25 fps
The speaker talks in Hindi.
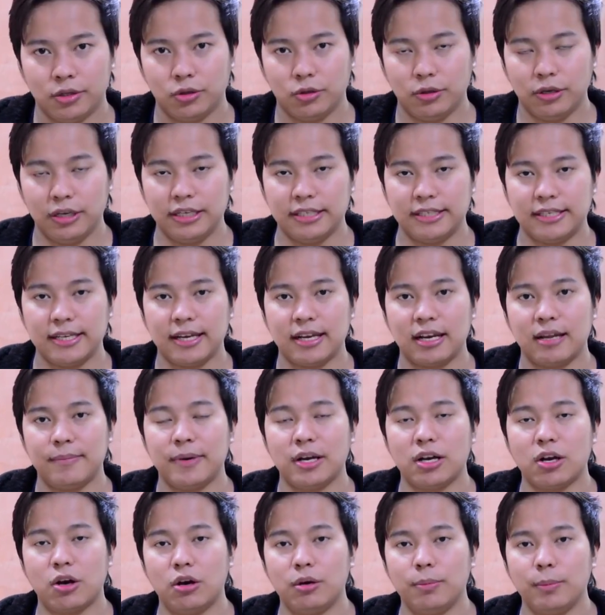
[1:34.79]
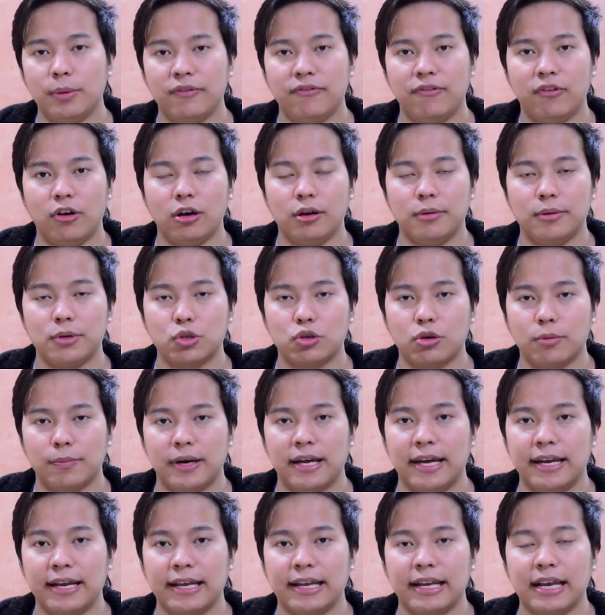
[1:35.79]
तो इंस्टाग्राम अकाउंट में फॉलोअर्स को
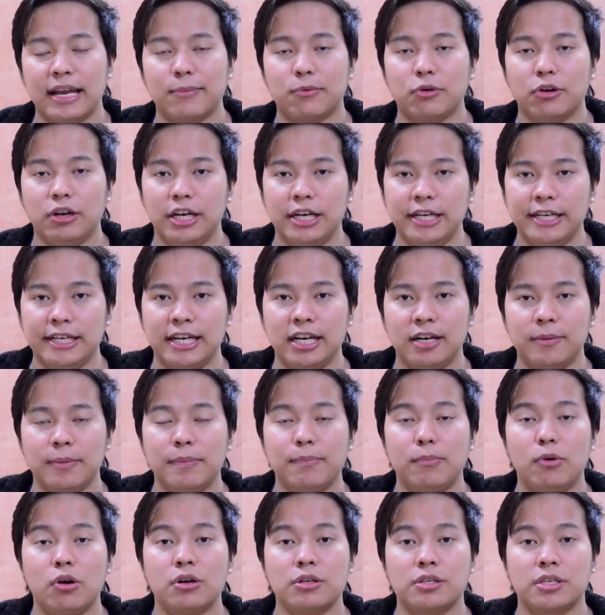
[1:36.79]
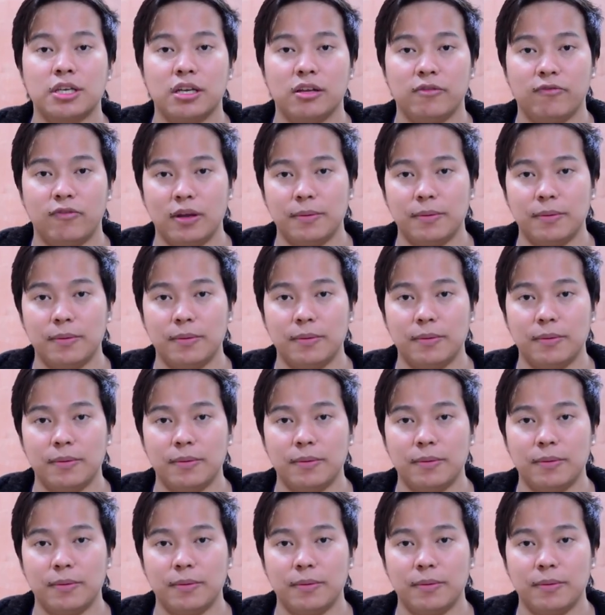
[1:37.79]
बढ़ाने के लिए आपको इंटरनेट में बहुत सारे